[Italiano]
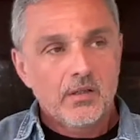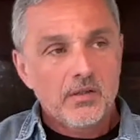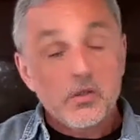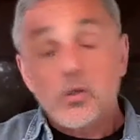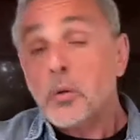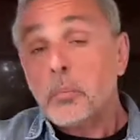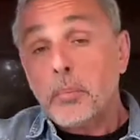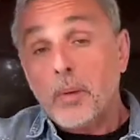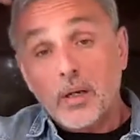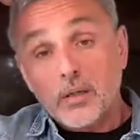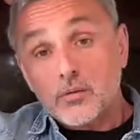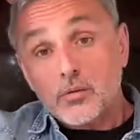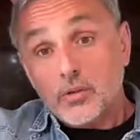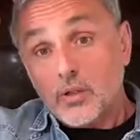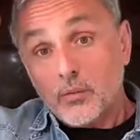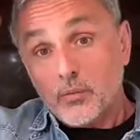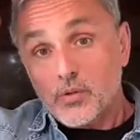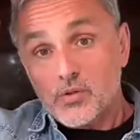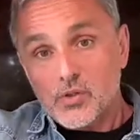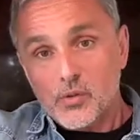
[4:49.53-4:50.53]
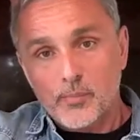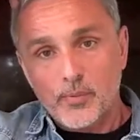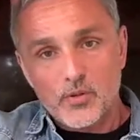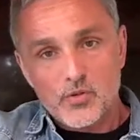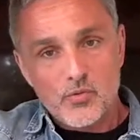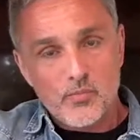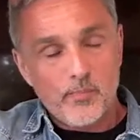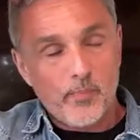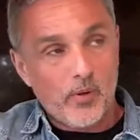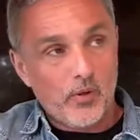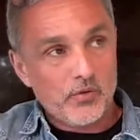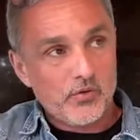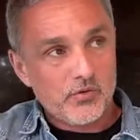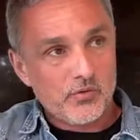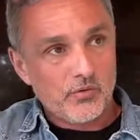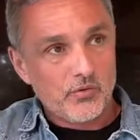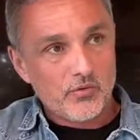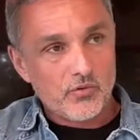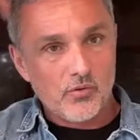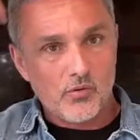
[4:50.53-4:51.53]
Io parto da questo
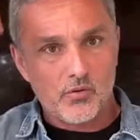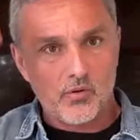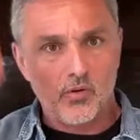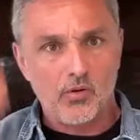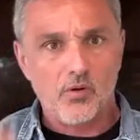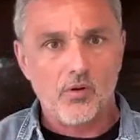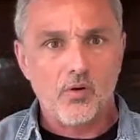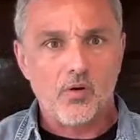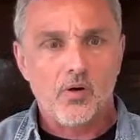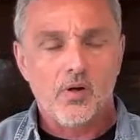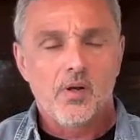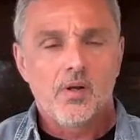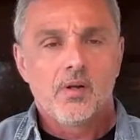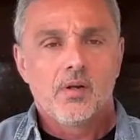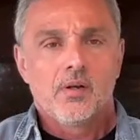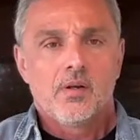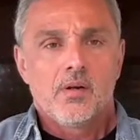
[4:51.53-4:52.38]
presupposto, sono